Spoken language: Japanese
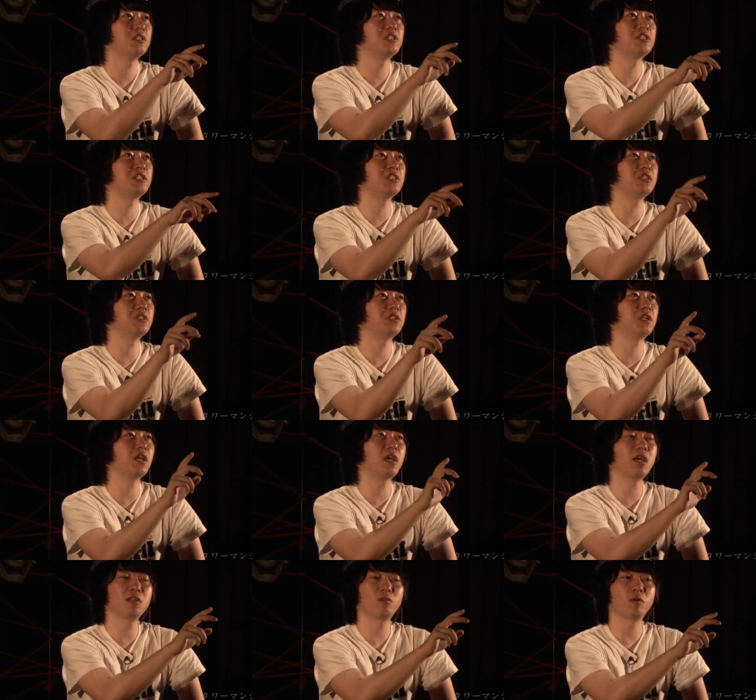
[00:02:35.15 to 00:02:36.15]
心
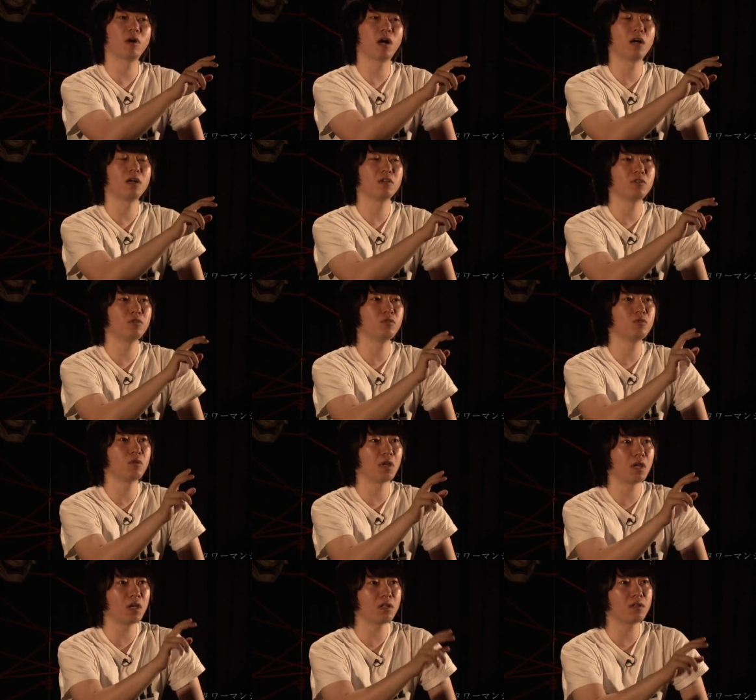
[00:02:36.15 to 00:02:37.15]
霊」とか「
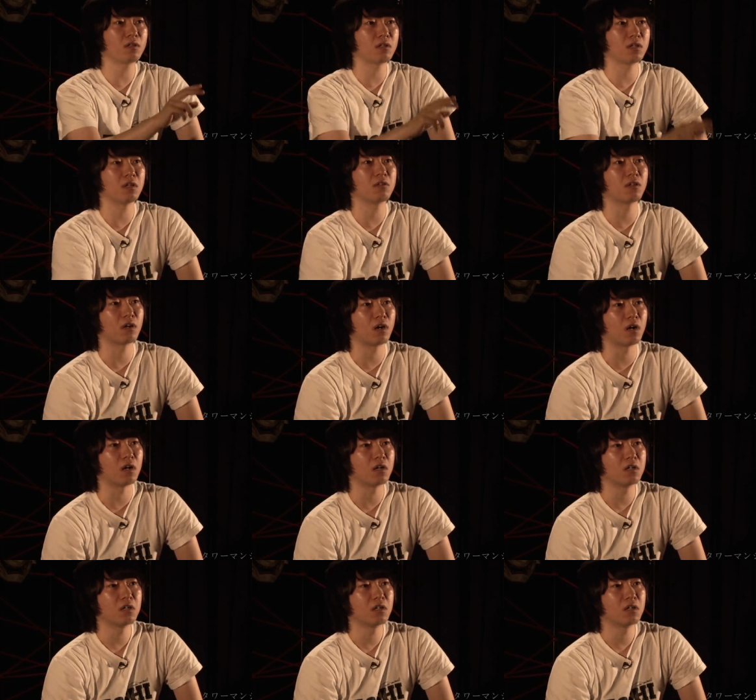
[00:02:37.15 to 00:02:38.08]
幽霊」って入れたら